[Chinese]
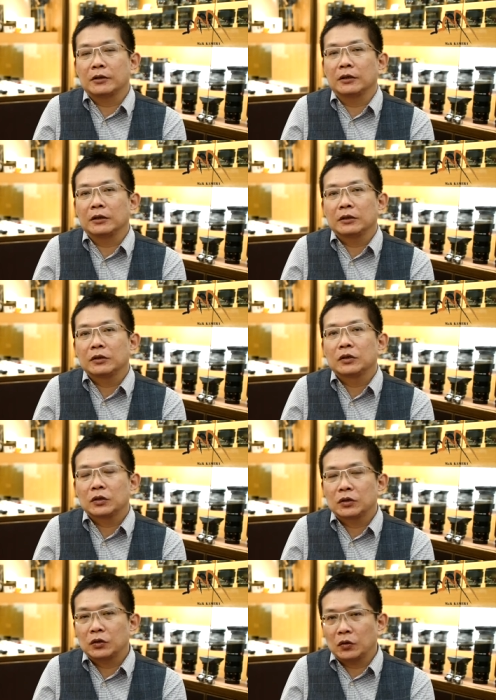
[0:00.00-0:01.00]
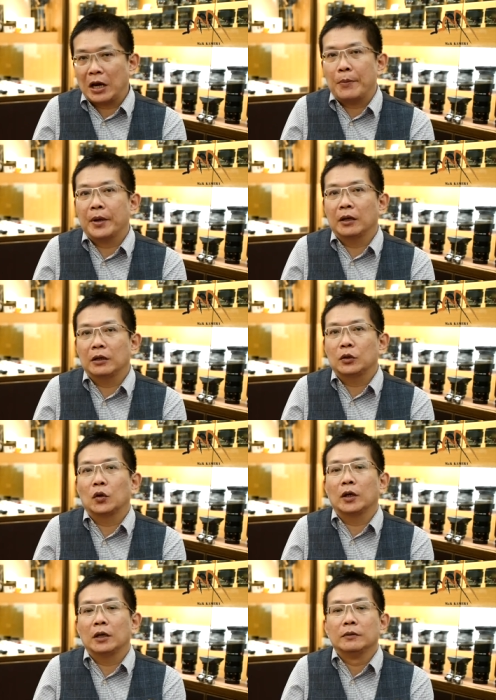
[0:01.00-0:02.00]
是就改变很
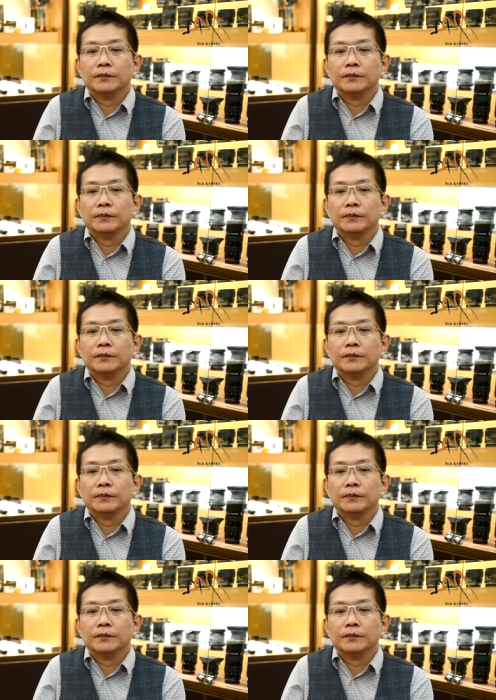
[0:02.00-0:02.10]
多了。